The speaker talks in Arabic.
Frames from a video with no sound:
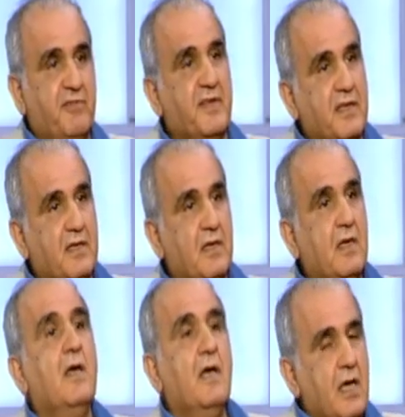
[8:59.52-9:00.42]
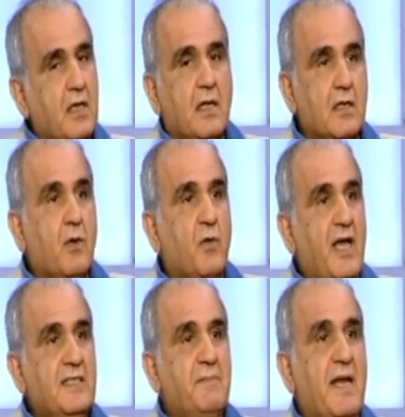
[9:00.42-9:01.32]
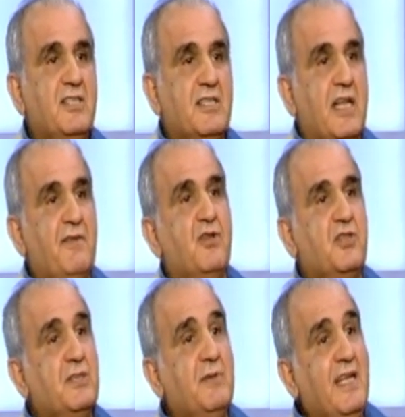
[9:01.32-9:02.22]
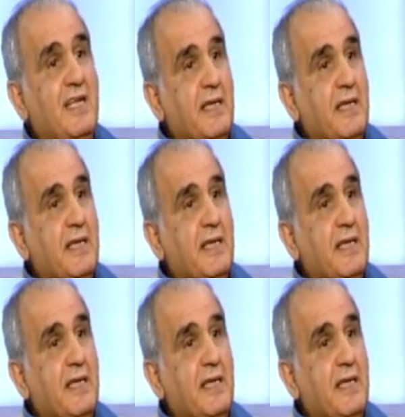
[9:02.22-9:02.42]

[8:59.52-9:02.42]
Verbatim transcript: تكفي آه. واذ بلش التليفون تيجي من